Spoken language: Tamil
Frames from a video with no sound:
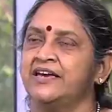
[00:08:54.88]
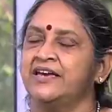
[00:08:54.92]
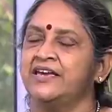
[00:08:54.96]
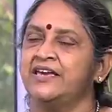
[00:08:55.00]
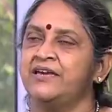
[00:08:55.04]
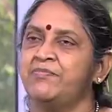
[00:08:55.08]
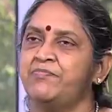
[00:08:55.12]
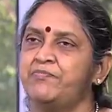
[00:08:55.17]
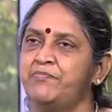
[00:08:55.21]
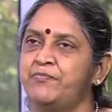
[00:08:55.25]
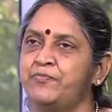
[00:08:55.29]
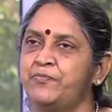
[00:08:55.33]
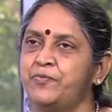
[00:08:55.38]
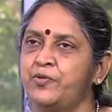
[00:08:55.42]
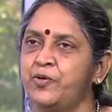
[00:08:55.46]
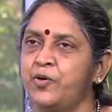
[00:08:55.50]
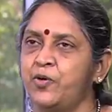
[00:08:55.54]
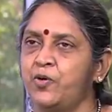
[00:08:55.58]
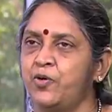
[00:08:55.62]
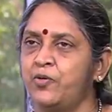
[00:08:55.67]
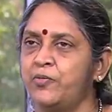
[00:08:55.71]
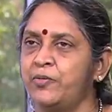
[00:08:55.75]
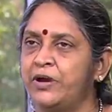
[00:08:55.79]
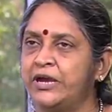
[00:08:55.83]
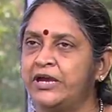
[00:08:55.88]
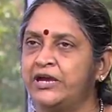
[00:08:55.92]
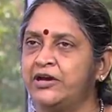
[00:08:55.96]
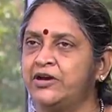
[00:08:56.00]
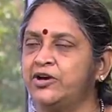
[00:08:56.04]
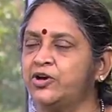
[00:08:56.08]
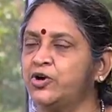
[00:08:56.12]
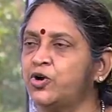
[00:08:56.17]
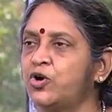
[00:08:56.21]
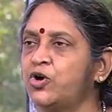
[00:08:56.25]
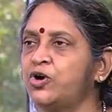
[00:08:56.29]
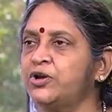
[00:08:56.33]
இப்போ
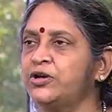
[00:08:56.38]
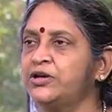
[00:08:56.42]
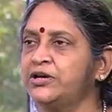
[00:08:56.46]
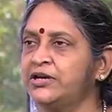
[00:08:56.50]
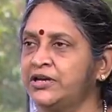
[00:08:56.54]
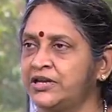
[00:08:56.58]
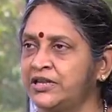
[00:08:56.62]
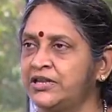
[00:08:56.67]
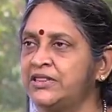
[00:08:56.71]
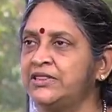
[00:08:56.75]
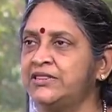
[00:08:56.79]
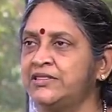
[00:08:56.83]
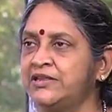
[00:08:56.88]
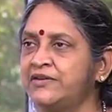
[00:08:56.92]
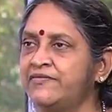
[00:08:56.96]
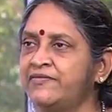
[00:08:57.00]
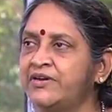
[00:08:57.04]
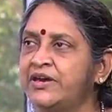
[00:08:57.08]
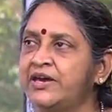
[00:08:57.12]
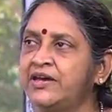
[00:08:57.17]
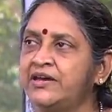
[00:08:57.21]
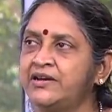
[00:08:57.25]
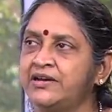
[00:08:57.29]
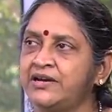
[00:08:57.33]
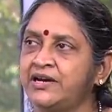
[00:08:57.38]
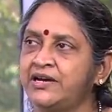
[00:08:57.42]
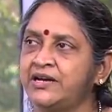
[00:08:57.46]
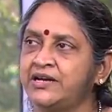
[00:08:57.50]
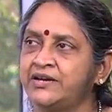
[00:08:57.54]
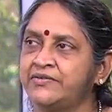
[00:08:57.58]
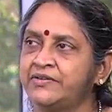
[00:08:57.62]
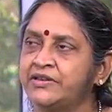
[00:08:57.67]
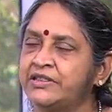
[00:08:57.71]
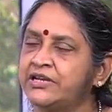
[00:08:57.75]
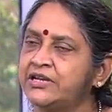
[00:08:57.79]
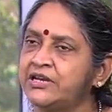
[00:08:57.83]
ஒமைக்ரான்கிற இந்த
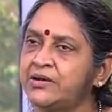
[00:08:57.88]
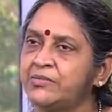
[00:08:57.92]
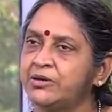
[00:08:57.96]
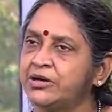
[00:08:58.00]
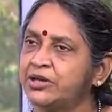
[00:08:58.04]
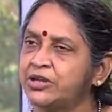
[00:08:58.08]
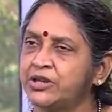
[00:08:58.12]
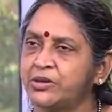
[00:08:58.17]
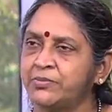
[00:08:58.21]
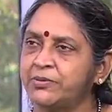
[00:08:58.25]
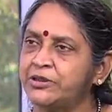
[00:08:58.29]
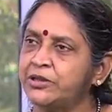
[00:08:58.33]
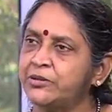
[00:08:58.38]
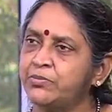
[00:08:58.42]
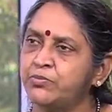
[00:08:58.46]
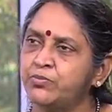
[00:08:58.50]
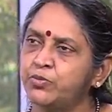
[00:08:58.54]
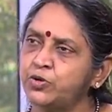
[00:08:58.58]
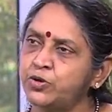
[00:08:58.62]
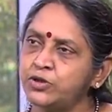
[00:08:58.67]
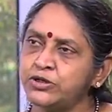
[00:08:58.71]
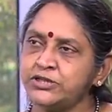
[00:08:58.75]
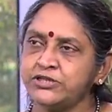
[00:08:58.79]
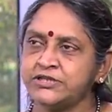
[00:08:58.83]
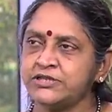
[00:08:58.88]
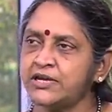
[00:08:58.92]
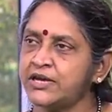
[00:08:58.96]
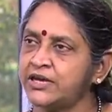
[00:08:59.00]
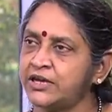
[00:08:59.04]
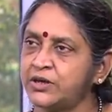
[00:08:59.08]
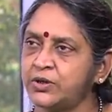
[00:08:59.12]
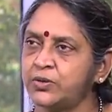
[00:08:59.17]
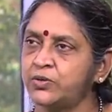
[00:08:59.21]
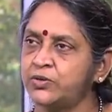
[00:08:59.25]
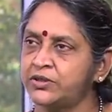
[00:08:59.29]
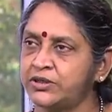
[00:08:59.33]
வேரியண்ட் வந்து நமக்கு இதை பற்றி
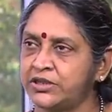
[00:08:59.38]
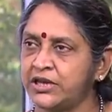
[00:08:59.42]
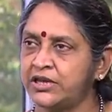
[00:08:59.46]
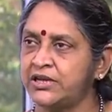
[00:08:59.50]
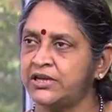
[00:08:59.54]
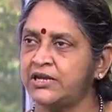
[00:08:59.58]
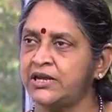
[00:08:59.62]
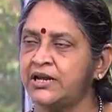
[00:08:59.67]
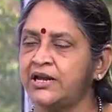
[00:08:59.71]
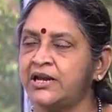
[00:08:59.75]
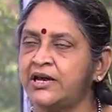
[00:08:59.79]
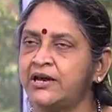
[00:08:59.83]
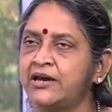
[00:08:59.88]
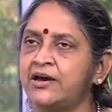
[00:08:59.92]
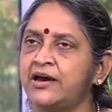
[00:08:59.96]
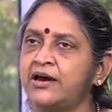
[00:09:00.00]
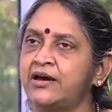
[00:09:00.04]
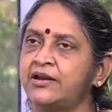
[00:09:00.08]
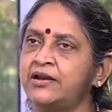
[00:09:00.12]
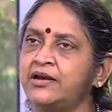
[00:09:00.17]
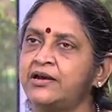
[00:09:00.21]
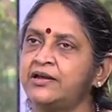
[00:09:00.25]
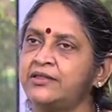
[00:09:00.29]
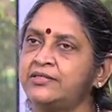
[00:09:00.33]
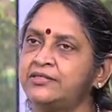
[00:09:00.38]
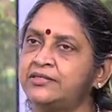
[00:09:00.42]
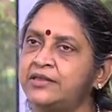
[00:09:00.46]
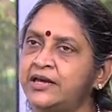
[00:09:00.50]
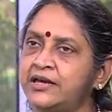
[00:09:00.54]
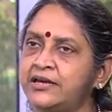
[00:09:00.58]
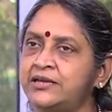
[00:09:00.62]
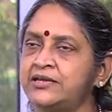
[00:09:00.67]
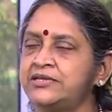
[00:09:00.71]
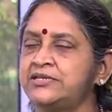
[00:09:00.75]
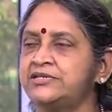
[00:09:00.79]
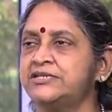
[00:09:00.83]
முழுசாக இன்னும் தெரியல ஆனால்
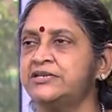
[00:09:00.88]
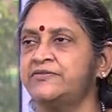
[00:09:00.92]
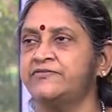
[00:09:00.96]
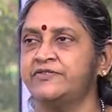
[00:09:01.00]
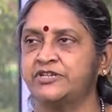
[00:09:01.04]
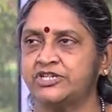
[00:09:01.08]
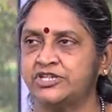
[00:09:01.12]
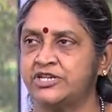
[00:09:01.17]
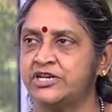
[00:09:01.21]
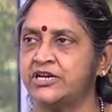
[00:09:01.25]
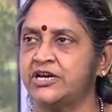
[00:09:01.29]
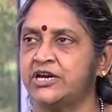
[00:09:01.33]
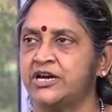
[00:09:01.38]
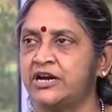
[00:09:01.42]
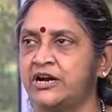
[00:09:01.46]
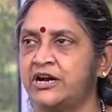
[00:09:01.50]
தெரிஞ்ச விஷயங்கள்